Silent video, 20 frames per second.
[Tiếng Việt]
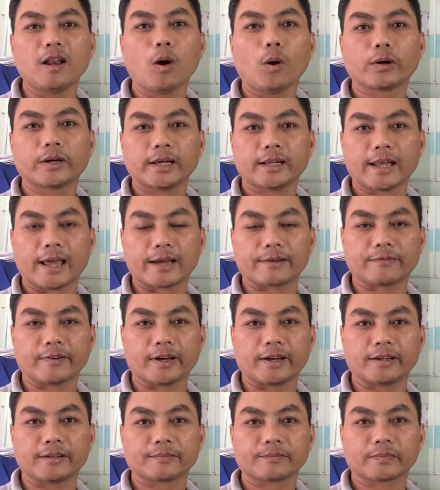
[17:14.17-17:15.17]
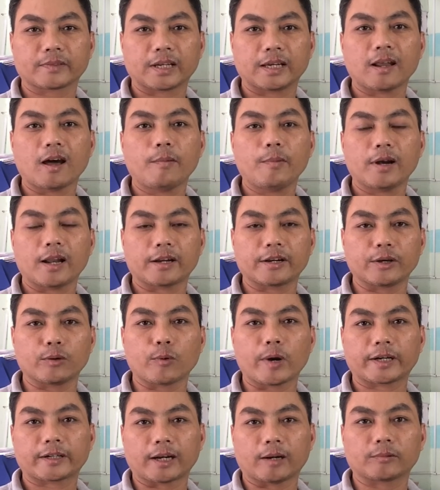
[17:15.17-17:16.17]
để lôi khách hàng về cái đó mới là
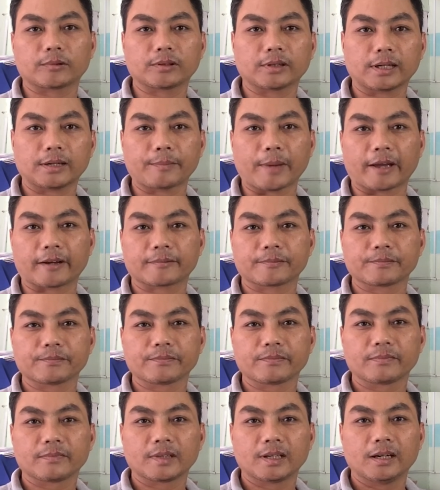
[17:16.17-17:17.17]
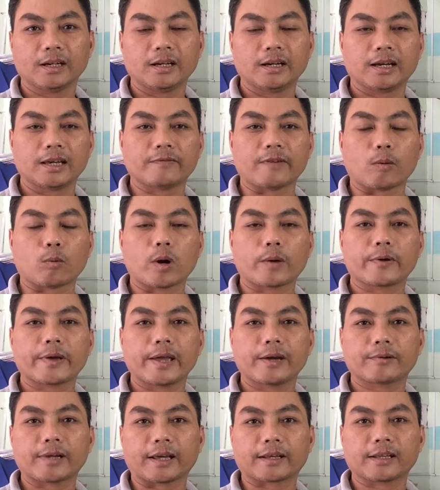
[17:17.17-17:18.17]
điều quan trọng cho các bạn khi vào
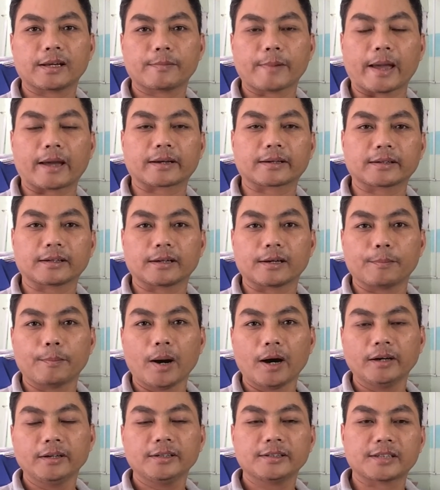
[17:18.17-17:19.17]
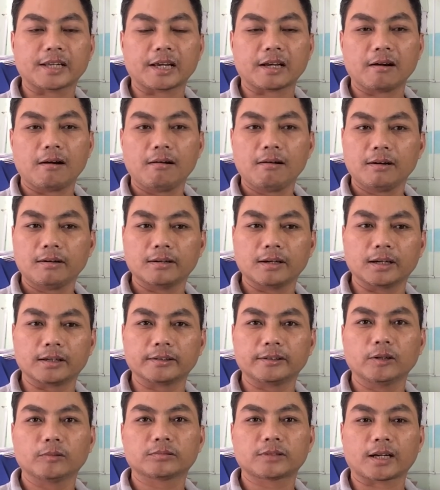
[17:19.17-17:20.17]
qua video này các bạn à, mới sẽ có
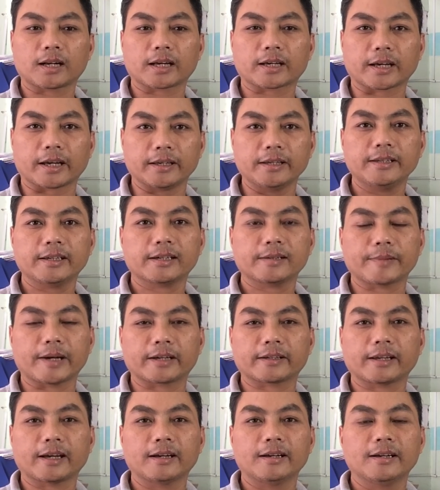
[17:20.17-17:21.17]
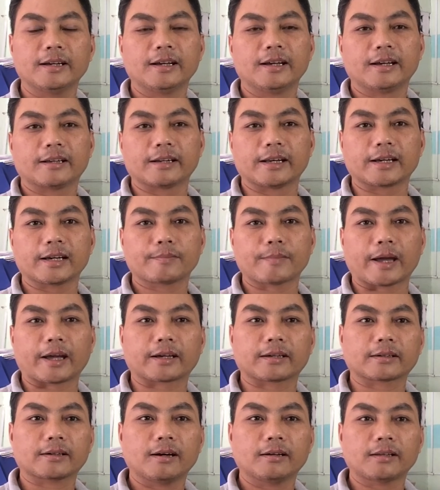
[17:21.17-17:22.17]
hình dung thật là kỹ nha các bạn nha để các
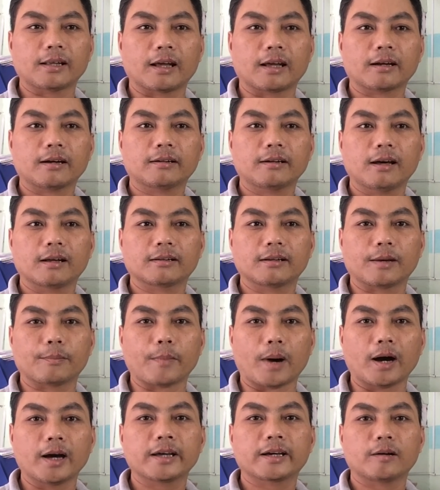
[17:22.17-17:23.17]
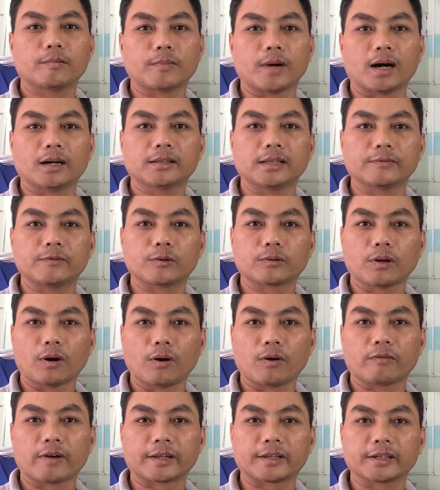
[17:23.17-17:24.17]
bạn có thể có nên là mở hay không mở tiệm
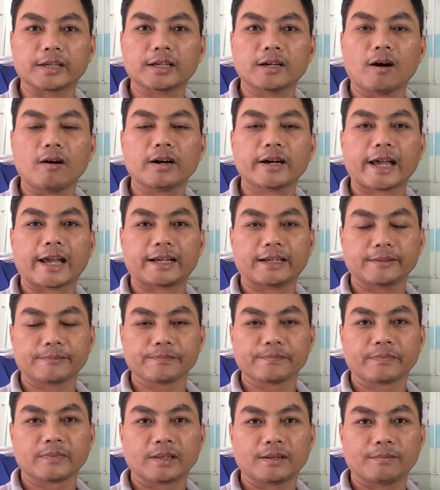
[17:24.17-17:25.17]
photo và những cái khó khăn